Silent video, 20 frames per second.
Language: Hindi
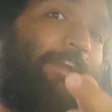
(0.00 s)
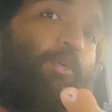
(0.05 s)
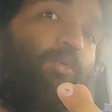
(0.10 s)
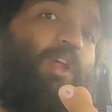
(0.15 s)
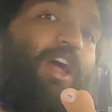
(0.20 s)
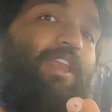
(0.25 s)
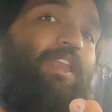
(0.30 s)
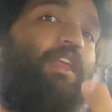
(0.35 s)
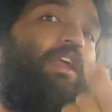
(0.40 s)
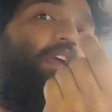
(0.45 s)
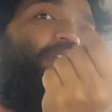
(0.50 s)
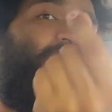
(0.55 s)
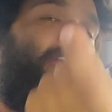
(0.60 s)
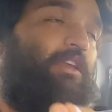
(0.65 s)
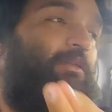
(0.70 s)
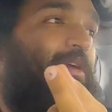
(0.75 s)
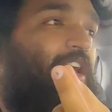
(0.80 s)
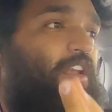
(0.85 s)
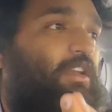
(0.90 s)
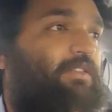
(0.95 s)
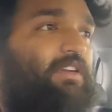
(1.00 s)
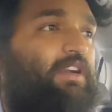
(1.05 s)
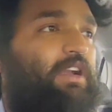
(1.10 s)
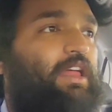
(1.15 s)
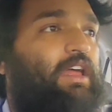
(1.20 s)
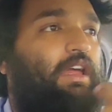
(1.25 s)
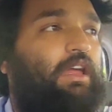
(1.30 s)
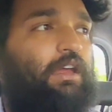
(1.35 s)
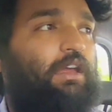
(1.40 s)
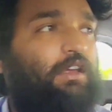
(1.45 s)
राइड उठाने का यही बेनिफिट
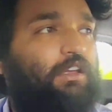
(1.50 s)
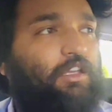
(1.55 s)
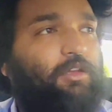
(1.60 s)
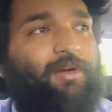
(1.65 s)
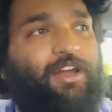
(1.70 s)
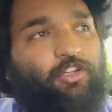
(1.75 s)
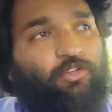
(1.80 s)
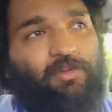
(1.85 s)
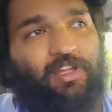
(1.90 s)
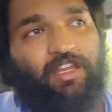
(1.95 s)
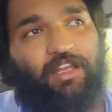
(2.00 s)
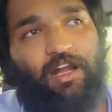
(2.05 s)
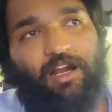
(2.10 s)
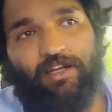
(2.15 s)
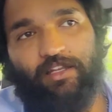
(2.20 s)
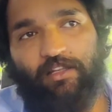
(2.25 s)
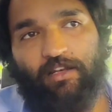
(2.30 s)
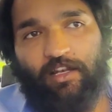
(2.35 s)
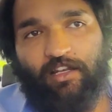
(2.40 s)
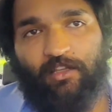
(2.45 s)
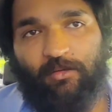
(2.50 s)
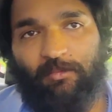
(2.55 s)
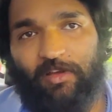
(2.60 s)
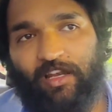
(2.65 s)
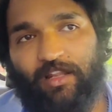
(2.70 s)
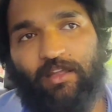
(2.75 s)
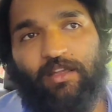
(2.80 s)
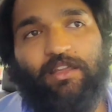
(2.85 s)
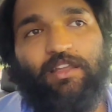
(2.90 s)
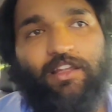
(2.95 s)
है कि भाई तुम्हारी गाड़ी रनिंग में
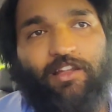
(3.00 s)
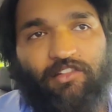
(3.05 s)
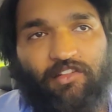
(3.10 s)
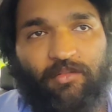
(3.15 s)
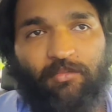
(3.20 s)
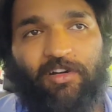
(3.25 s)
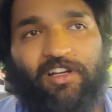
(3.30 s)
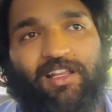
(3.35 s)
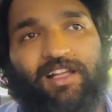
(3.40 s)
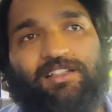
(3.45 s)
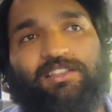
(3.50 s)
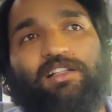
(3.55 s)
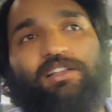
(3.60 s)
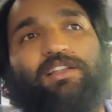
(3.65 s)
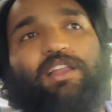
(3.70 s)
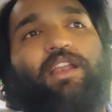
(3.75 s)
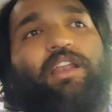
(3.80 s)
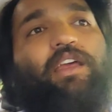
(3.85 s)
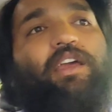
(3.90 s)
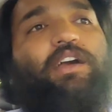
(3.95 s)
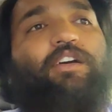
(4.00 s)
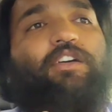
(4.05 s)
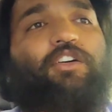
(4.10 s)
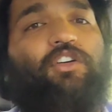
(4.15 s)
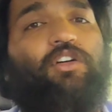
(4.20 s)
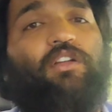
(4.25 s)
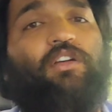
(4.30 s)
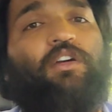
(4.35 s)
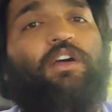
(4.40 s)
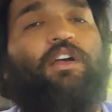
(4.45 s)
रहेगी ए बढ़िया चलता रहेगा
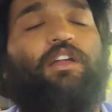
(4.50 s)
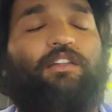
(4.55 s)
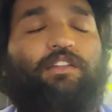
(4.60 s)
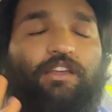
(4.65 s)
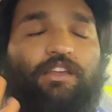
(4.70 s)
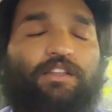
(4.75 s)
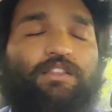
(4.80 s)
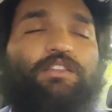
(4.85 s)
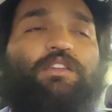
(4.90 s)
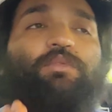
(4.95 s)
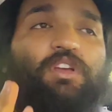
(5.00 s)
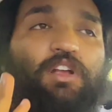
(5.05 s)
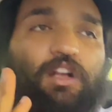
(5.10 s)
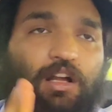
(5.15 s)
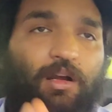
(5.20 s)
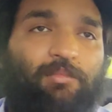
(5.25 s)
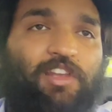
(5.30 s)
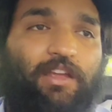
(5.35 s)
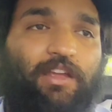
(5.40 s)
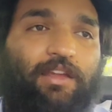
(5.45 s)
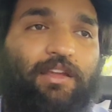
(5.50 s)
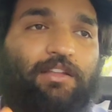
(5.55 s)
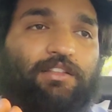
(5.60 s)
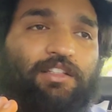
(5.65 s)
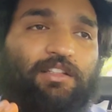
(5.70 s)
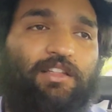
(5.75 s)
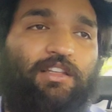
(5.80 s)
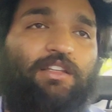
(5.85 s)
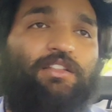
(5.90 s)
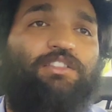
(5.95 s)
और सीएनजी भी कम लगेगी
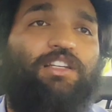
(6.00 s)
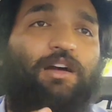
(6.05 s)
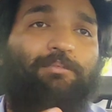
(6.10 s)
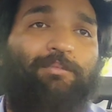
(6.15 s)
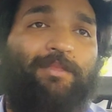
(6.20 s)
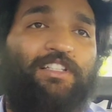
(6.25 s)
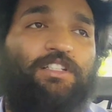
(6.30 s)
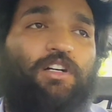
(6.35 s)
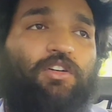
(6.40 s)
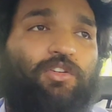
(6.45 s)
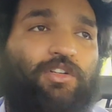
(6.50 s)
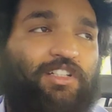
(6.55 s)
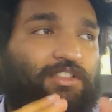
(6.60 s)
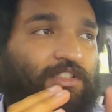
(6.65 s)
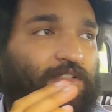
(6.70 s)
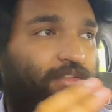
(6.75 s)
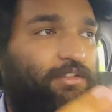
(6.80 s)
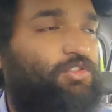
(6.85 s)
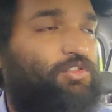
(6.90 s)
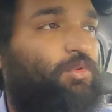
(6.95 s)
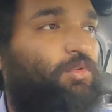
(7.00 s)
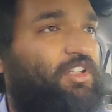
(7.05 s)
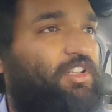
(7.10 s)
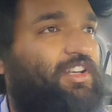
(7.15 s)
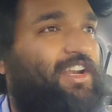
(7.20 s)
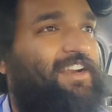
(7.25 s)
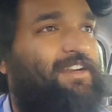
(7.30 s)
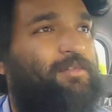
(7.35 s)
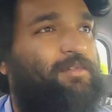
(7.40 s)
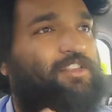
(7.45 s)
जितनी जाम में जाओगे जितनी छोटी
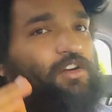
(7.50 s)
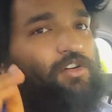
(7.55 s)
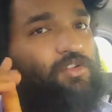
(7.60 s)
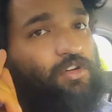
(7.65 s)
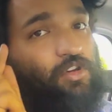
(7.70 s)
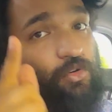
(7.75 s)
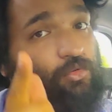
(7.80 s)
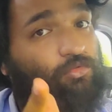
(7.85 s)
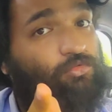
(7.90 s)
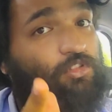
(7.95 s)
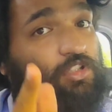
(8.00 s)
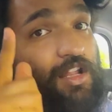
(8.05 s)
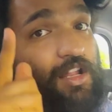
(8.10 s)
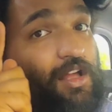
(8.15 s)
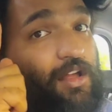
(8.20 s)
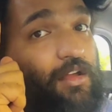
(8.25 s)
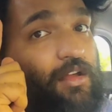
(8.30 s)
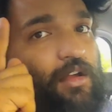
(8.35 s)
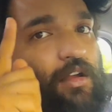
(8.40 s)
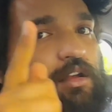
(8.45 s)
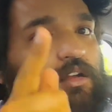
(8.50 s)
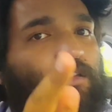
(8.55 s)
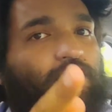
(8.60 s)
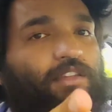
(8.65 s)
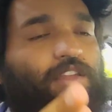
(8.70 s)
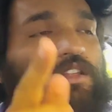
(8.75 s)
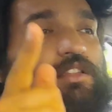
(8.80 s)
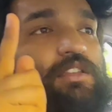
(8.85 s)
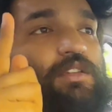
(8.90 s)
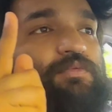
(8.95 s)
रेड में जाओगे उतना
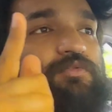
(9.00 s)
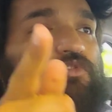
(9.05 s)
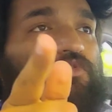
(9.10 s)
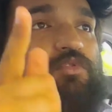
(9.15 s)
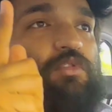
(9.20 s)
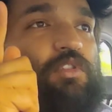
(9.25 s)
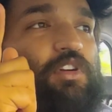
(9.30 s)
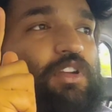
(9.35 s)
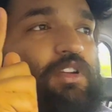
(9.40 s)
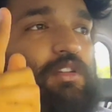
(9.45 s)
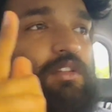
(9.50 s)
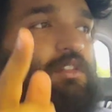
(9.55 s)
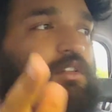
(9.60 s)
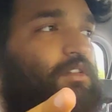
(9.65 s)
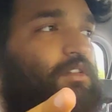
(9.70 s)
सीएनजी फूकोगे